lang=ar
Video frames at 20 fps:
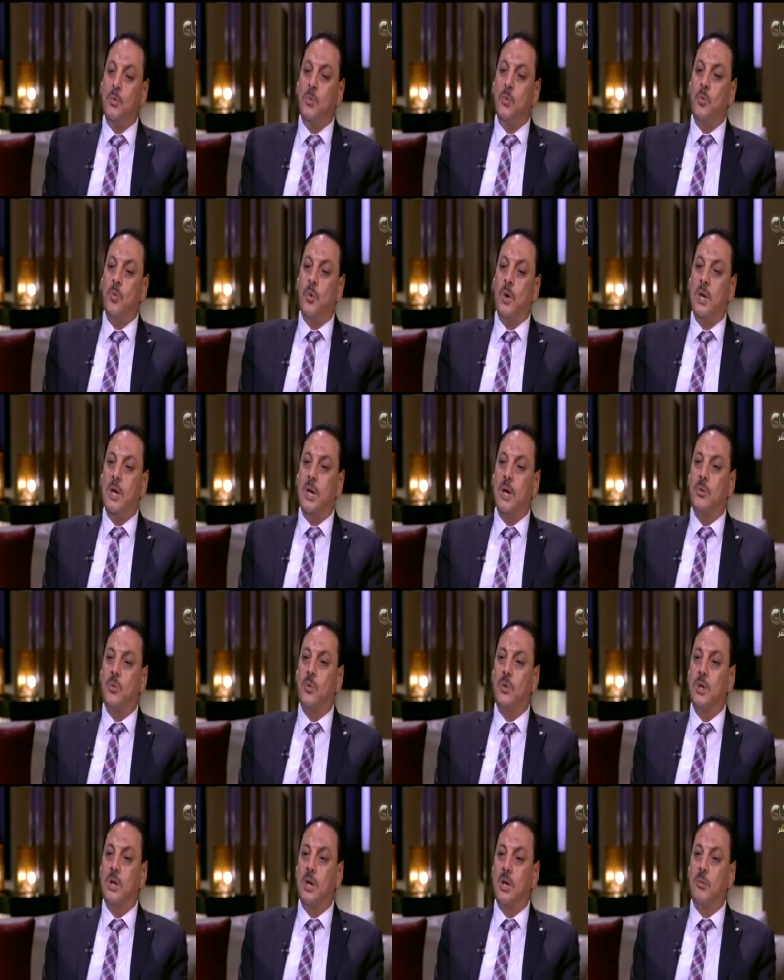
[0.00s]

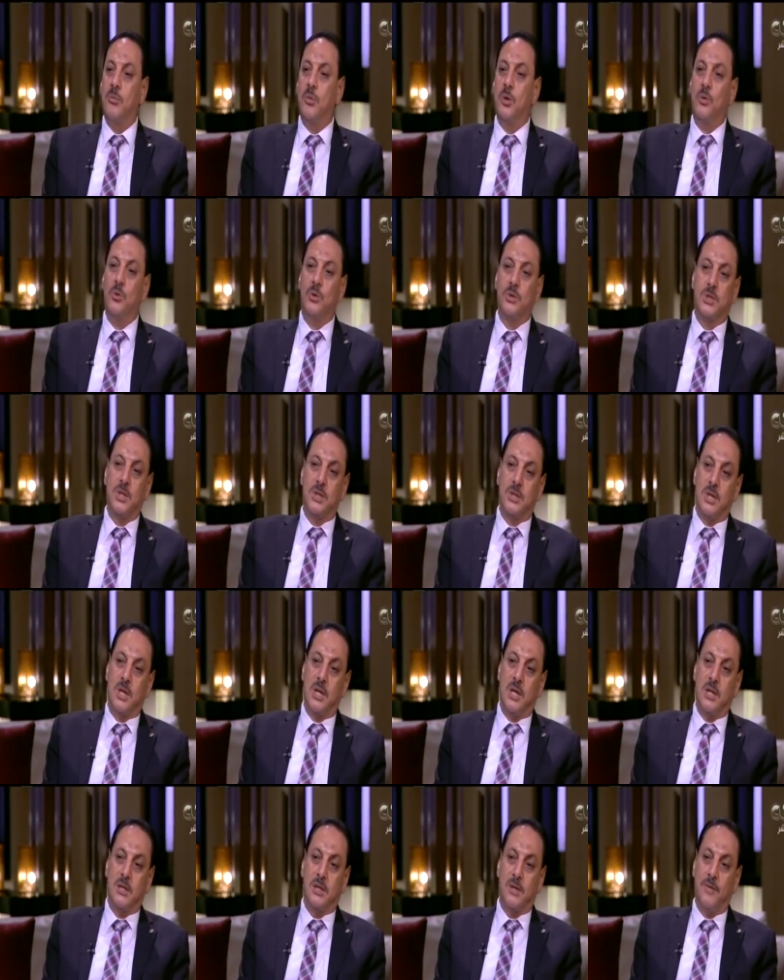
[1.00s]
وليكن المليون طن
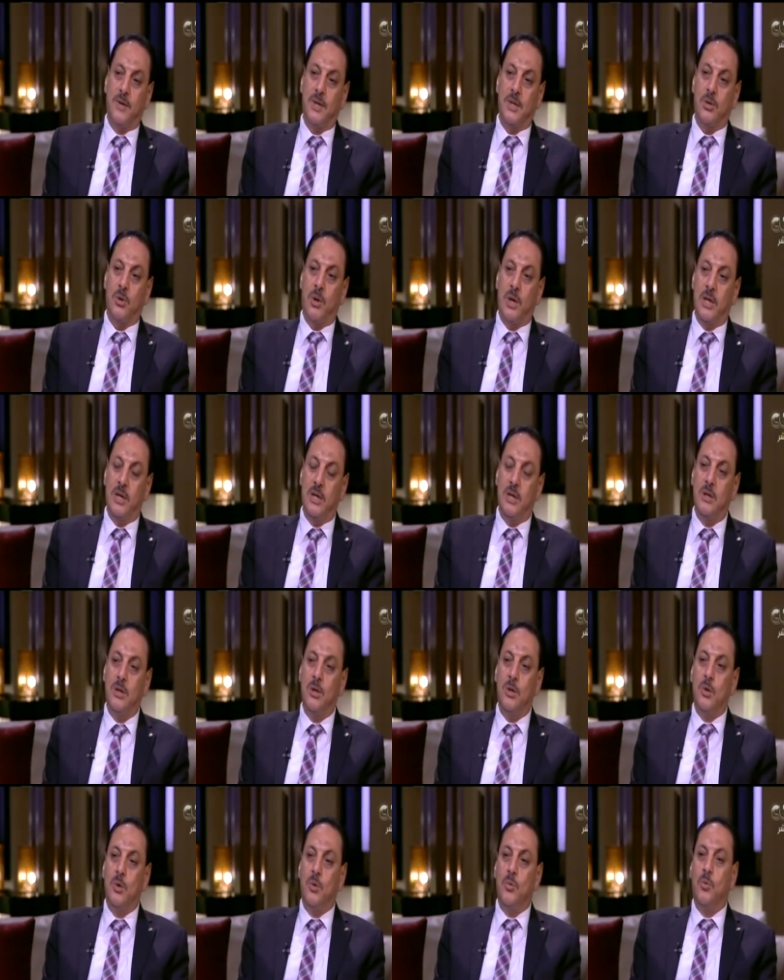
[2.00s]
اللي اتفقتوا عليه
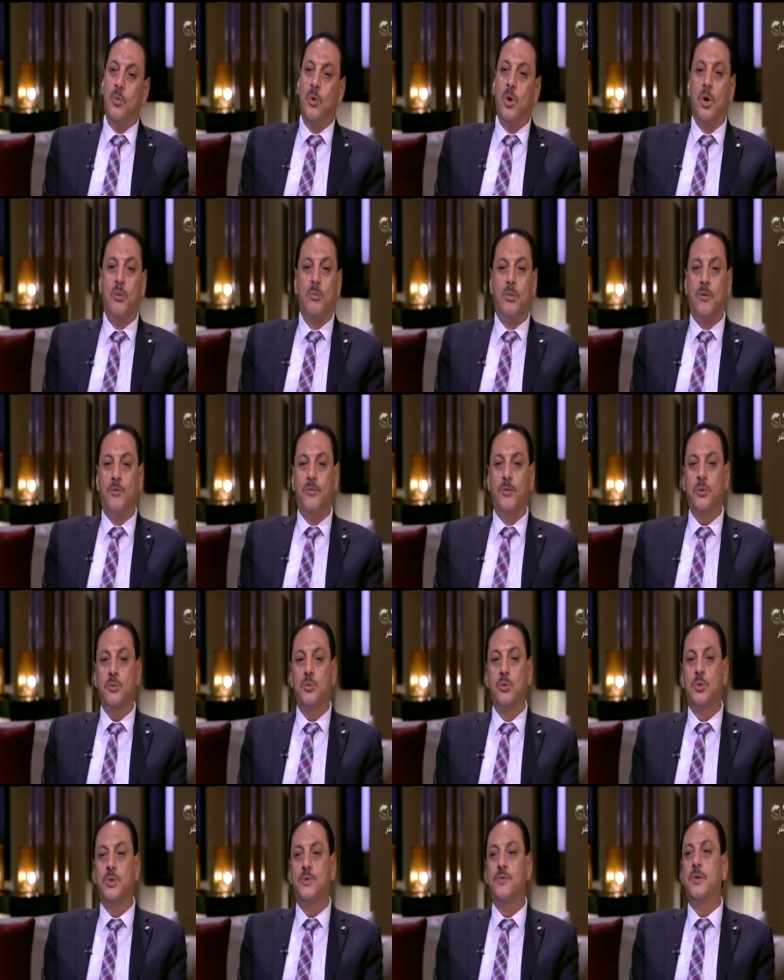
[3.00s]
ولو ما
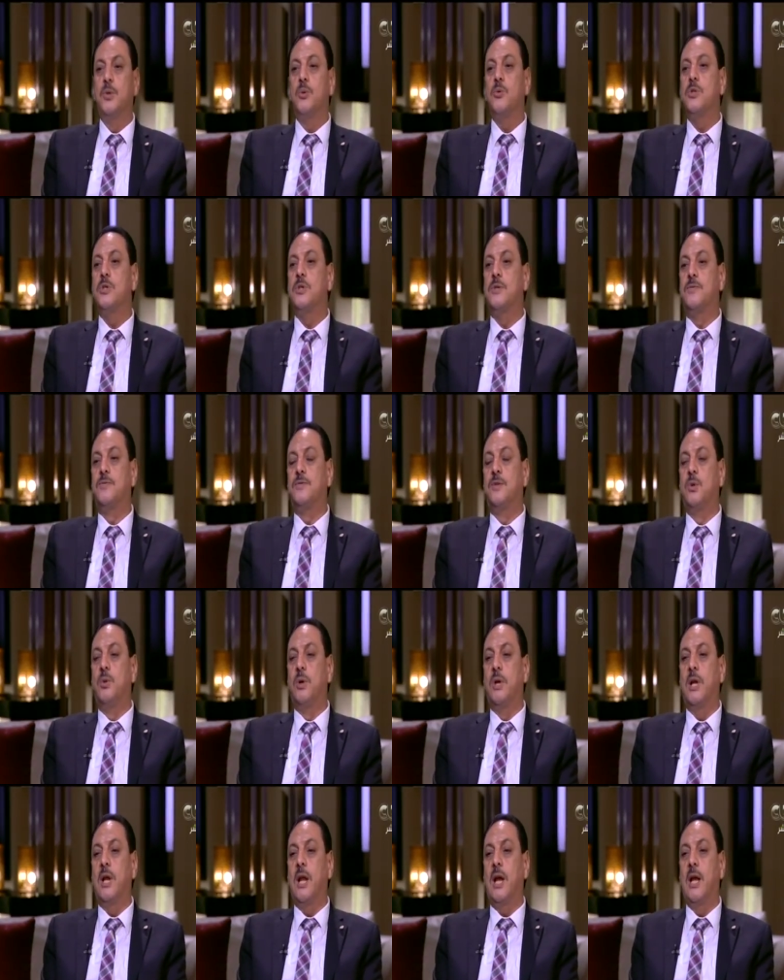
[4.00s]
وفقتوش في رز في
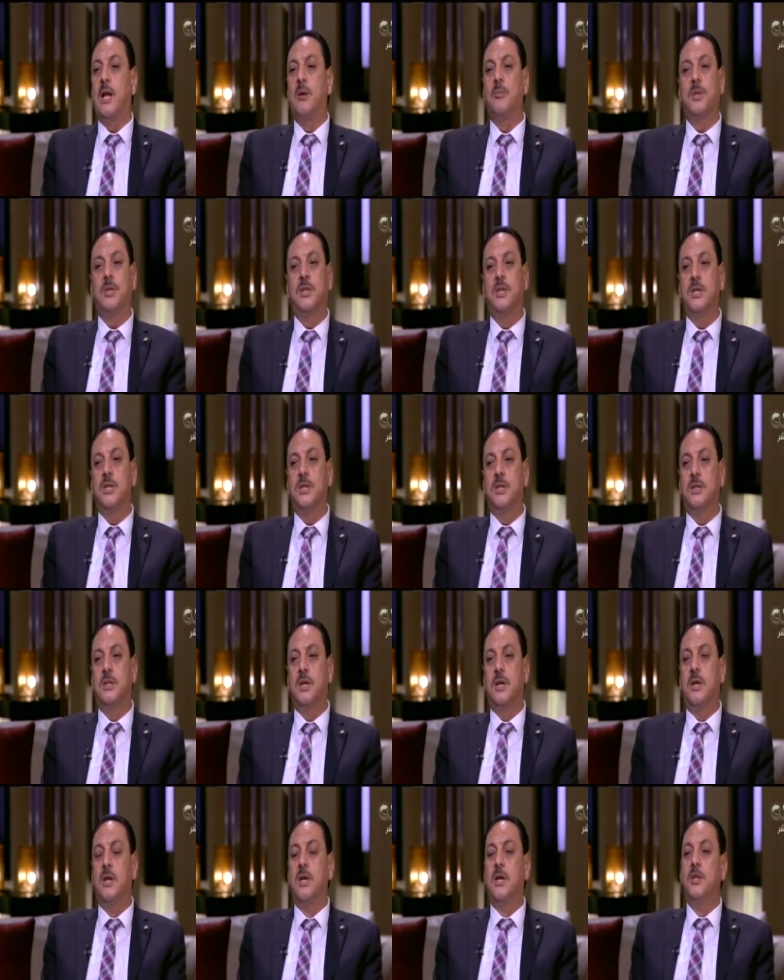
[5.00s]
دول العالم كتير
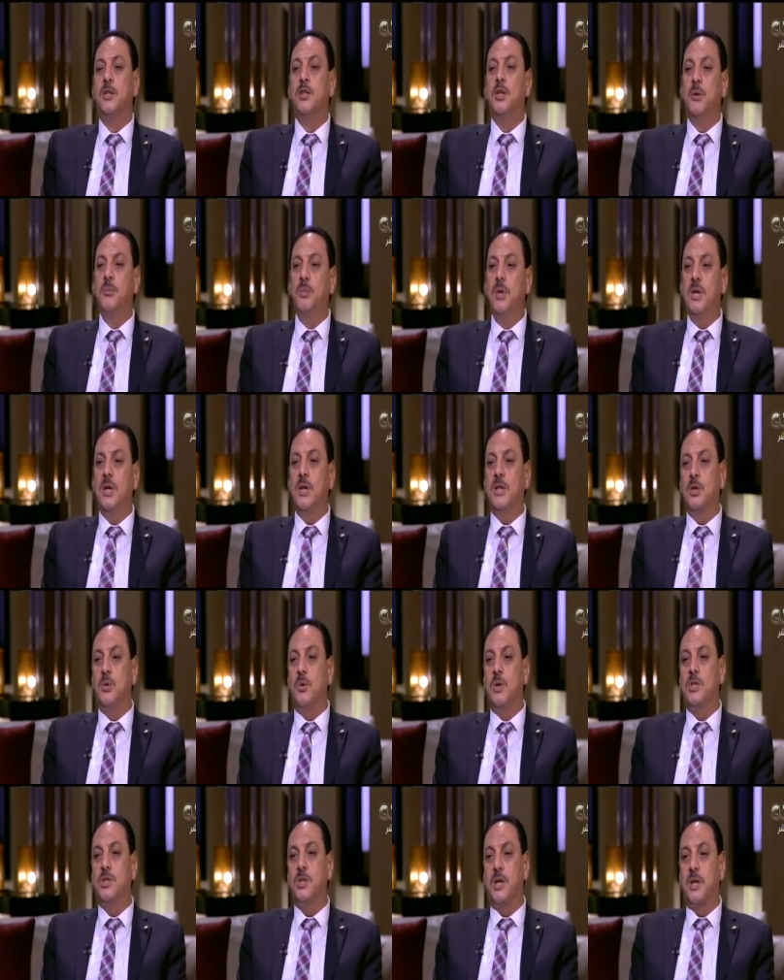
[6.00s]
جدا جميع
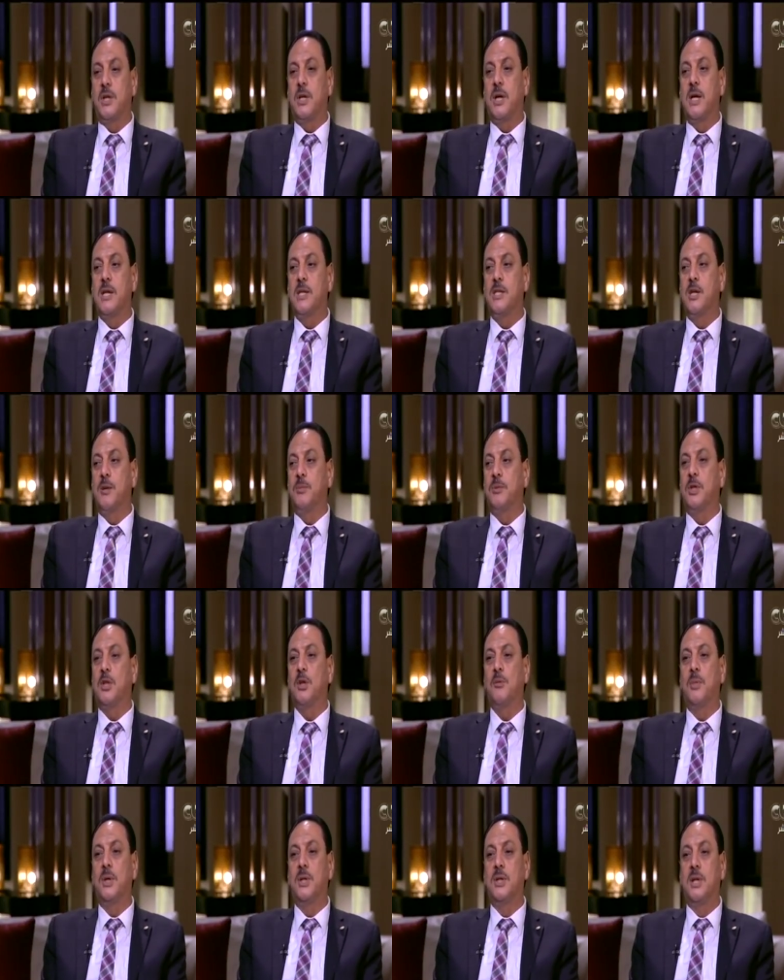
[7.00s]
دول شرق اسيا
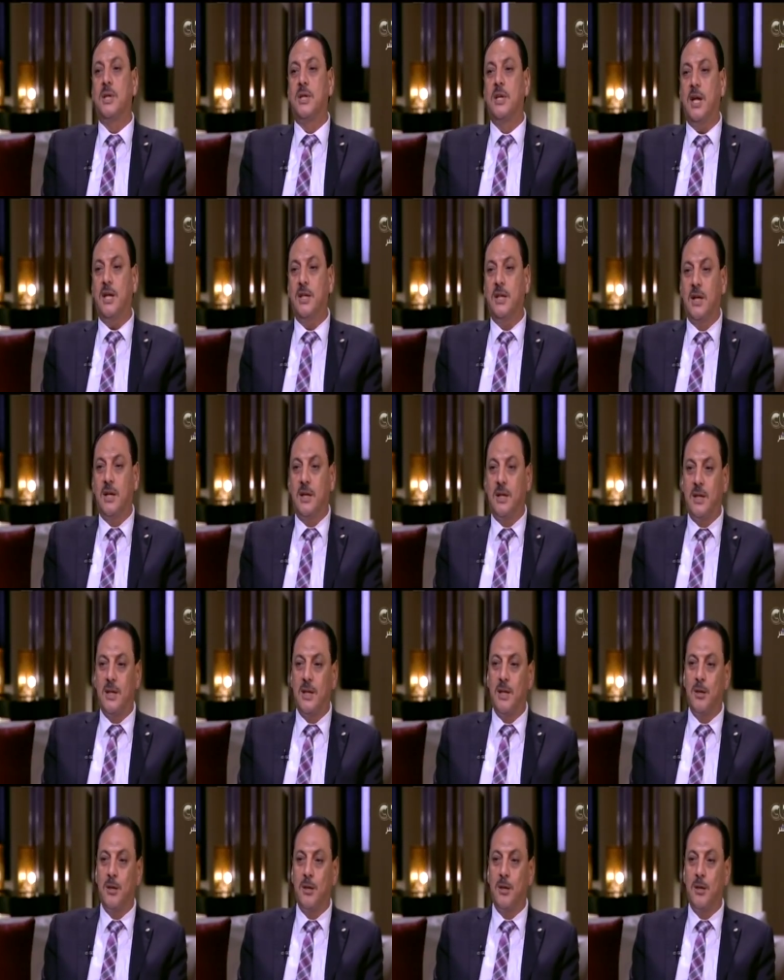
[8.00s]
بتتمنى ان احنا